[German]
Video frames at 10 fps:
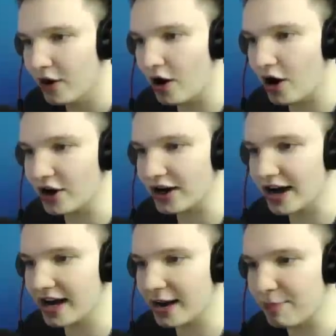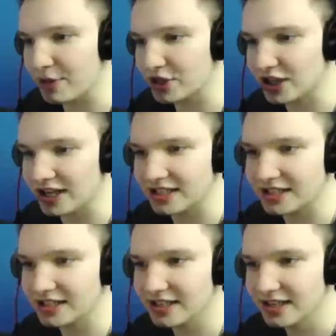Oh yeah, ihr
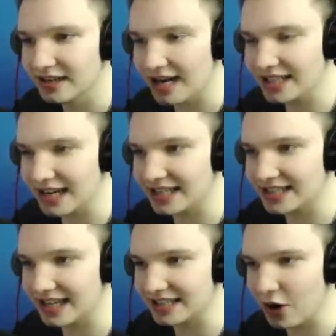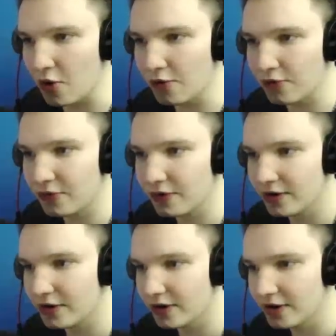Bitches. Kann ich eigentlich da drauf?
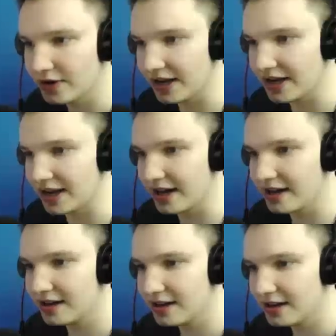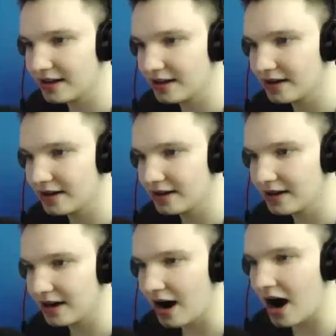Nee, ne?
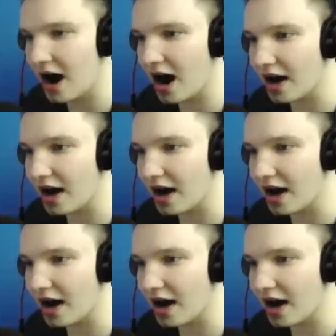Ah,